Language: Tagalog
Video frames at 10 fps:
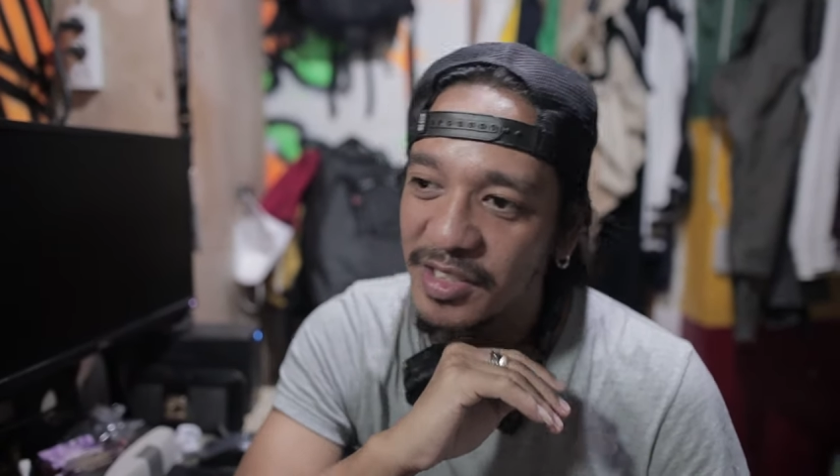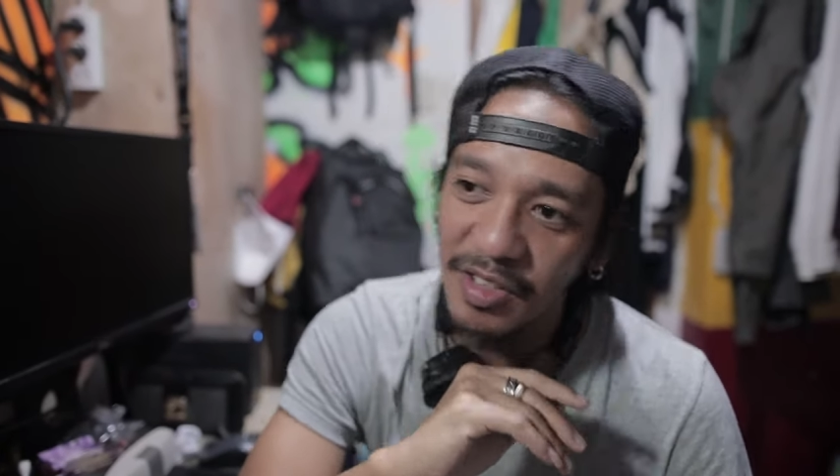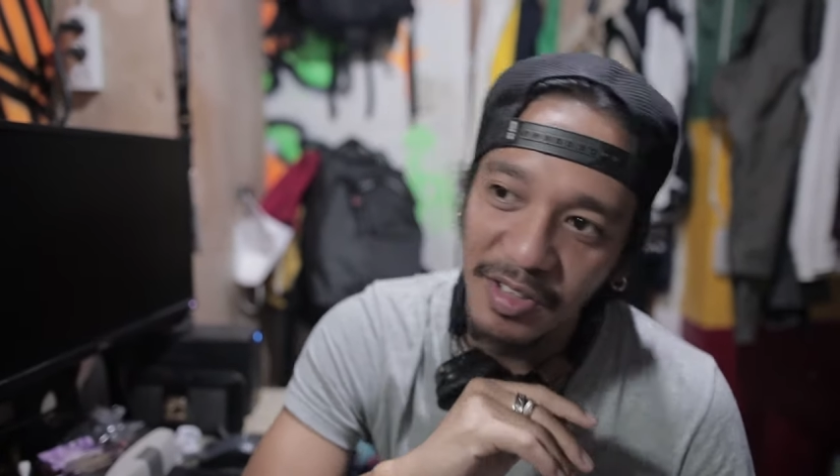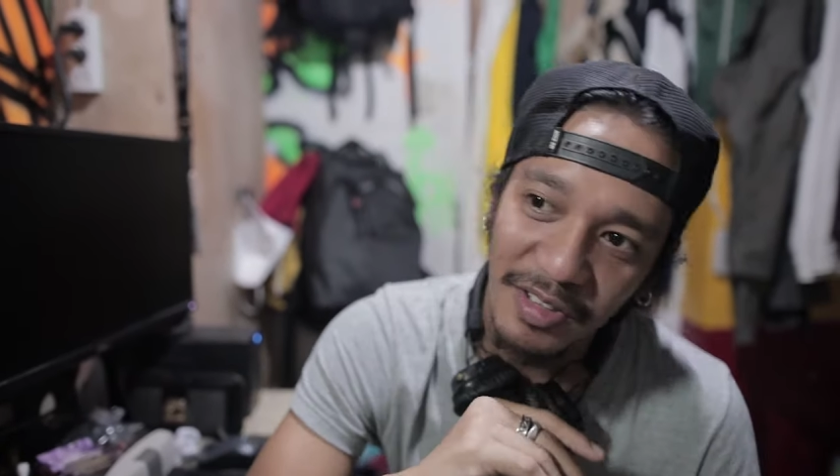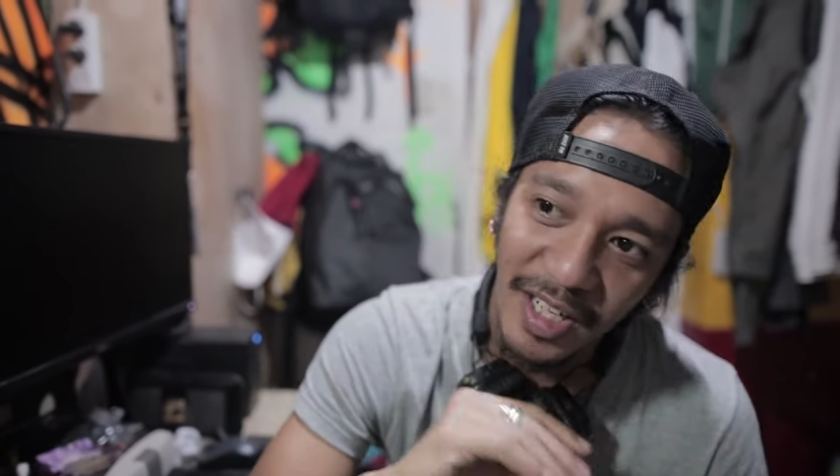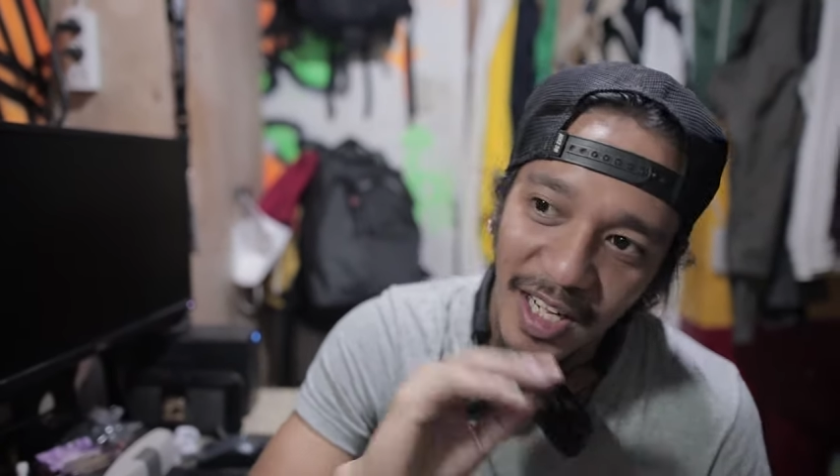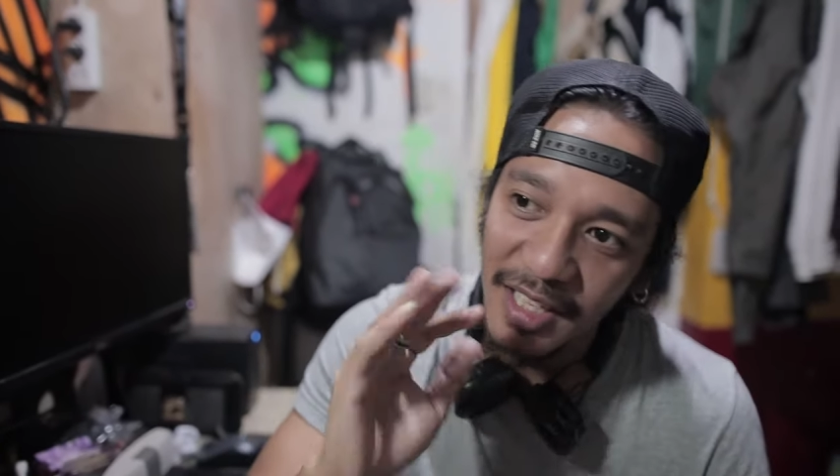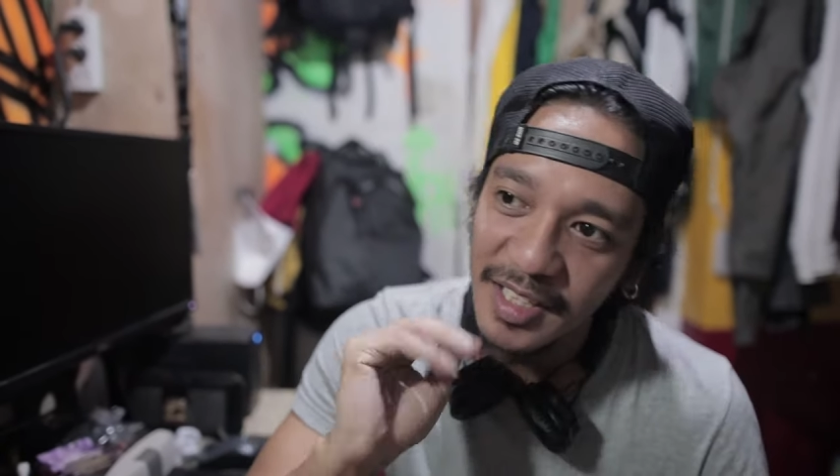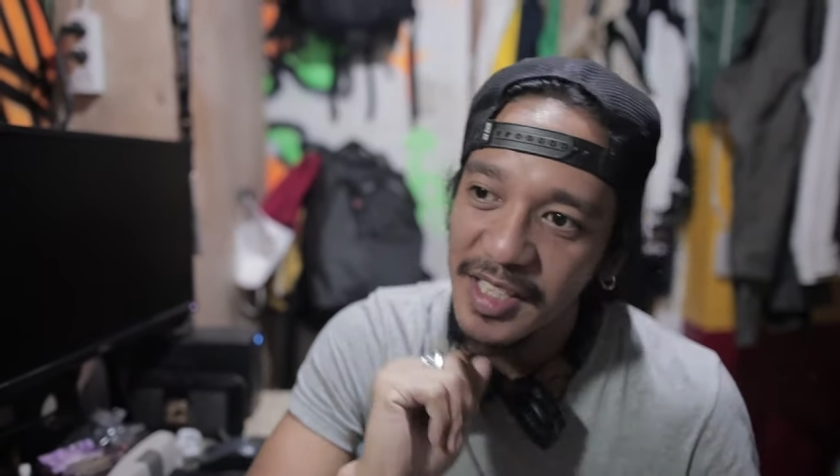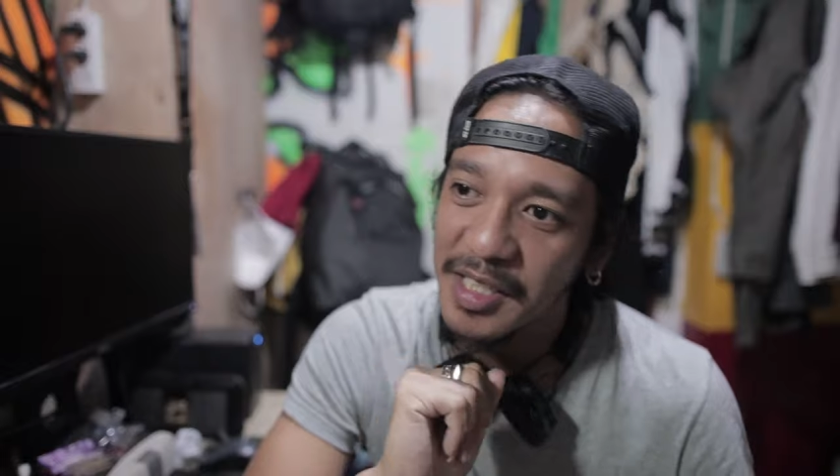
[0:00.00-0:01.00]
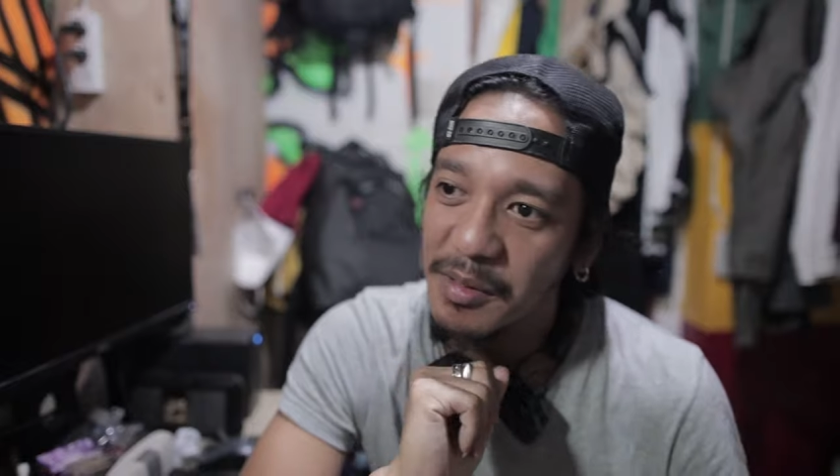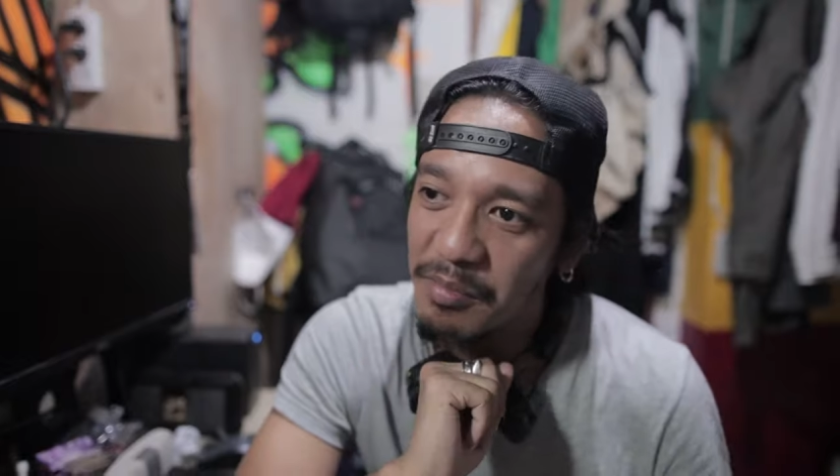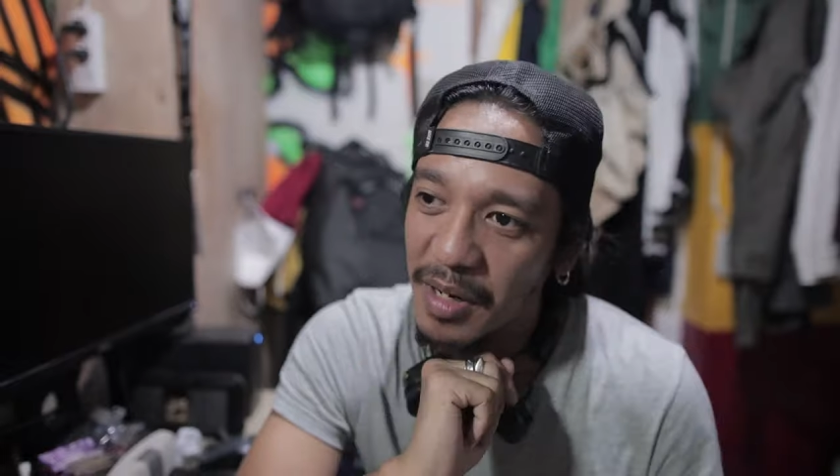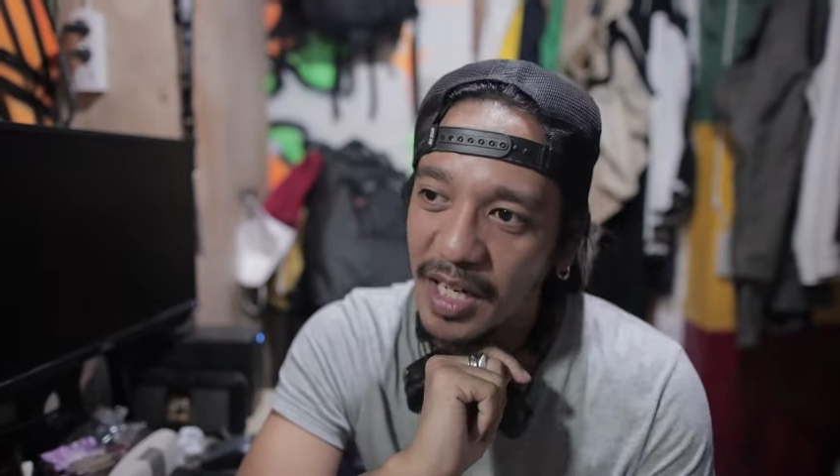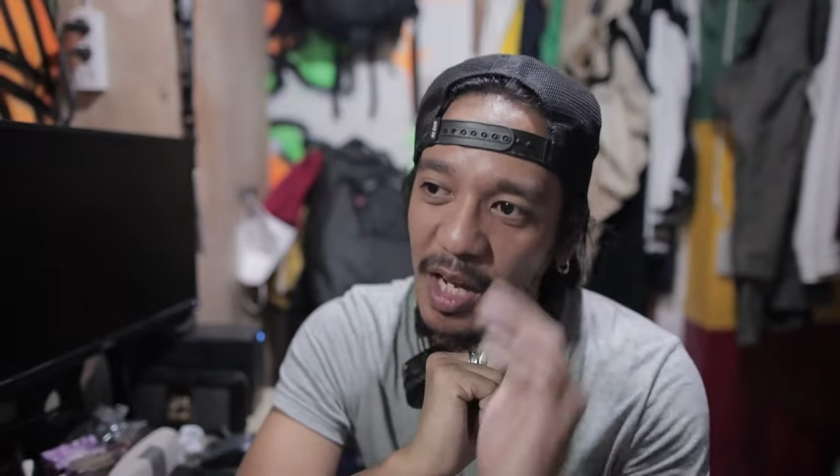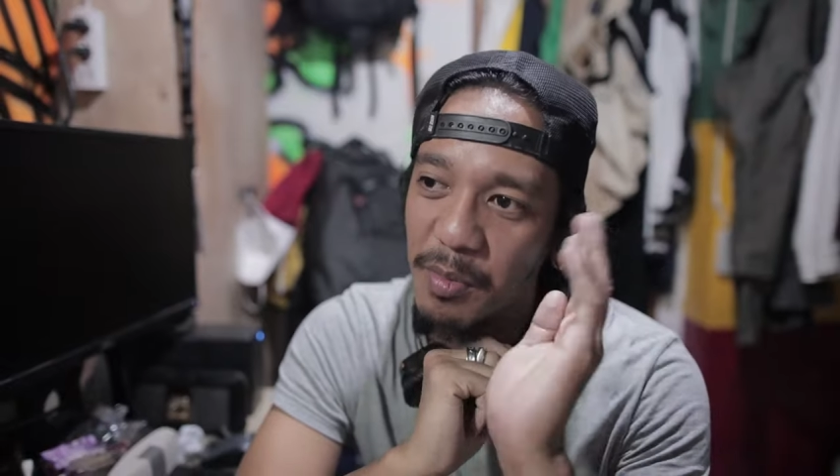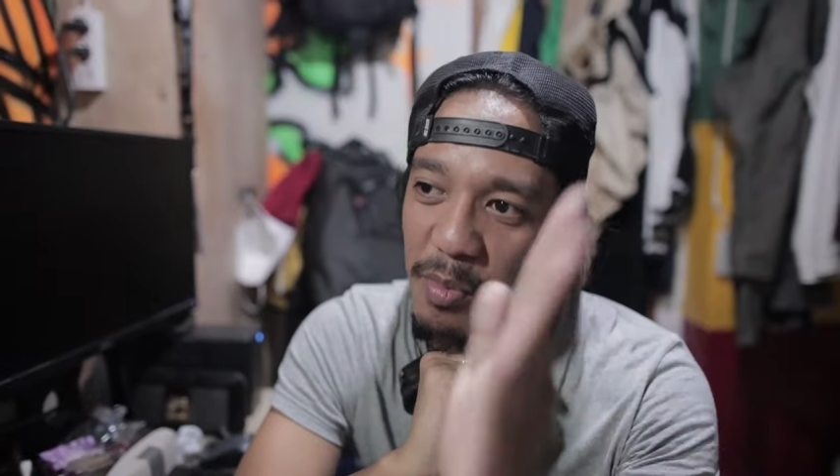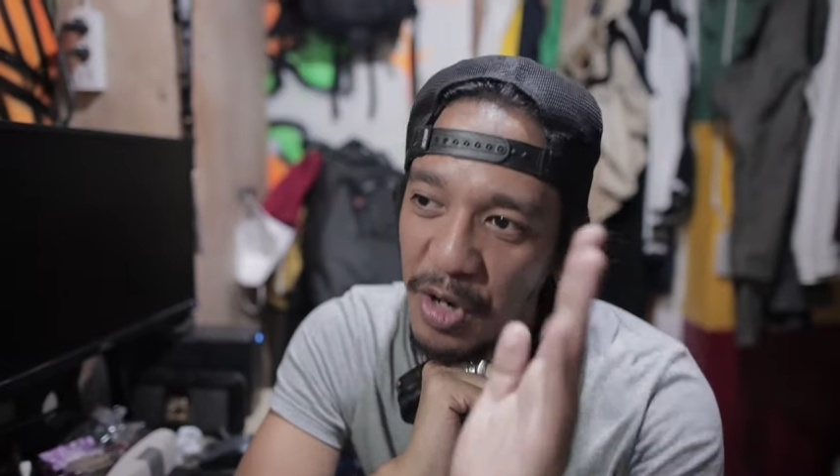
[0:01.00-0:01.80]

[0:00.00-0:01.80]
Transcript: So, uh, Pat. Happy